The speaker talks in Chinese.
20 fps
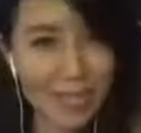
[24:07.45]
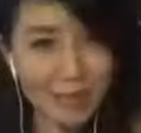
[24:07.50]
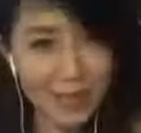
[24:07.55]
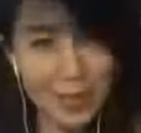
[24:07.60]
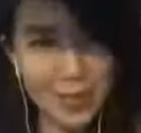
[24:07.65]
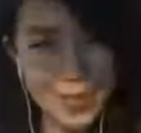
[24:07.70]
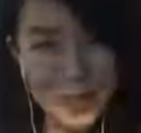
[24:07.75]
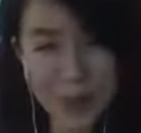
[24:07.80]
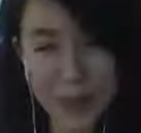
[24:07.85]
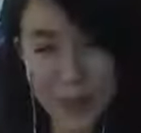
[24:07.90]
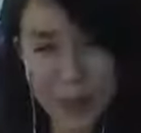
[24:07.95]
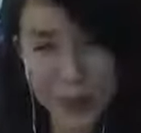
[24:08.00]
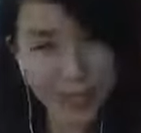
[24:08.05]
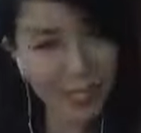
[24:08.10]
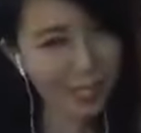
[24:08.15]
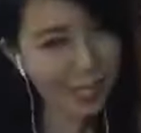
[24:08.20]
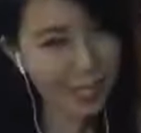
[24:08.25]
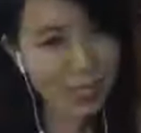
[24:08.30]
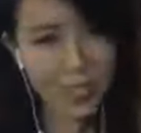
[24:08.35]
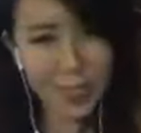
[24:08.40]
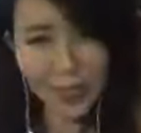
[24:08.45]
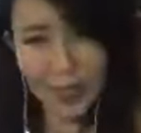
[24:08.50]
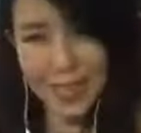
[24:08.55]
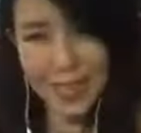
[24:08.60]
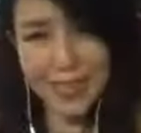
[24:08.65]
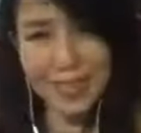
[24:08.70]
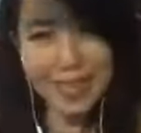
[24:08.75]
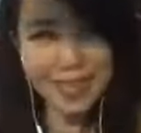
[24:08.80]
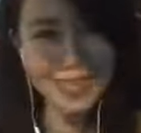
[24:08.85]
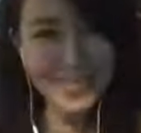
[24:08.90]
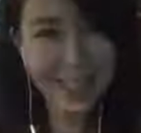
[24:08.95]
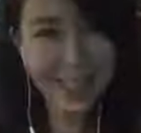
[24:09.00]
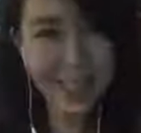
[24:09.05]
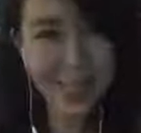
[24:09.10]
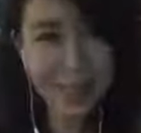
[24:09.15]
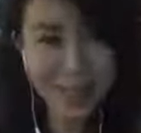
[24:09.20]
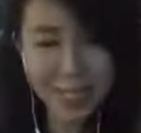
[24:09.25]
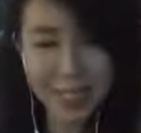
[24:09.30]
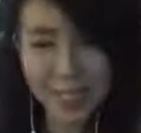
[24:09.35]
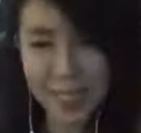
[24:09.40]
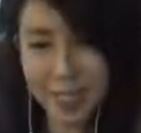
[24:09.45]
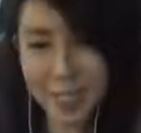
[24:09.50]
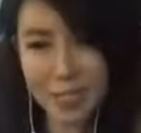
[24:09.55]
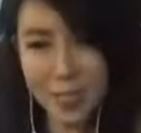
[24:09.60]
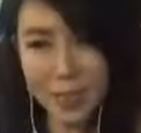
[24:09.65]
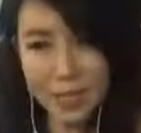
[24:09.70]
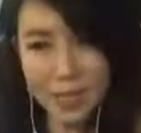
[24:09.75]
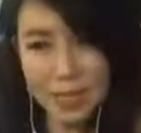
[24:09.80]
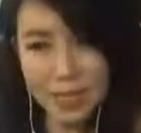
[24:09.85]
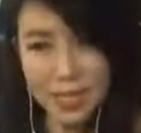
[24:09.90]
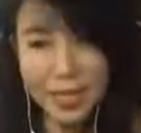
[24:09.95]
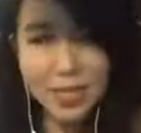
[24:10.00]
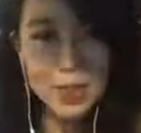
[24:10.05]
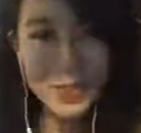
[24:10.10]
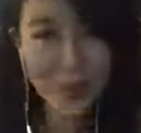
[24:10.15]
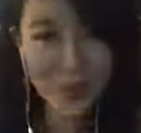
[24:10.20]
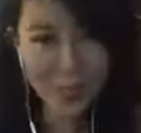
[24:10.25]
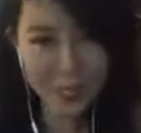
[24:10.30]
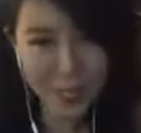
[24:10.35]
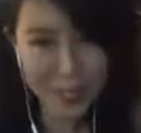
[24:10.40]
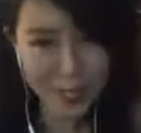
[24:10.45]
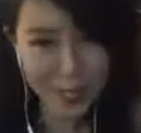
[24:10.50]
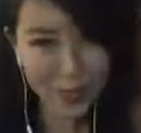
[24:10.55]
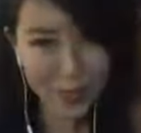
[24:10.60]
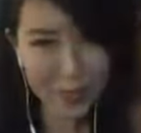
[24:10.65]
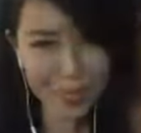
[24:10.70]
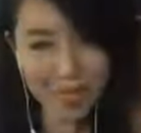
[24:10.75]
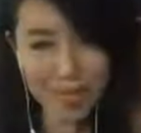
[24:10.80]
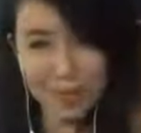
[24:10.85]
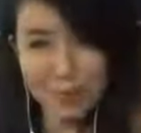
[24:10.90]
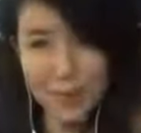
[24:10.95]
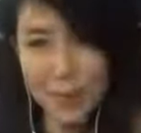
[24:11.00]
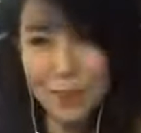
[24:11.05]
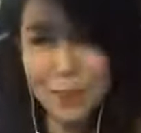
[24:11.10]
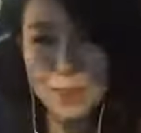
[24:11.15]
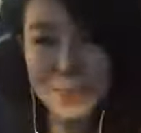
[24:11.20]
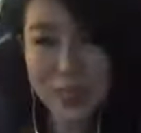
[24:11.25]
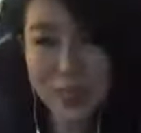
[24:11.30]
里面，都一定有一个原因哈，一定有一个因果因素在里面，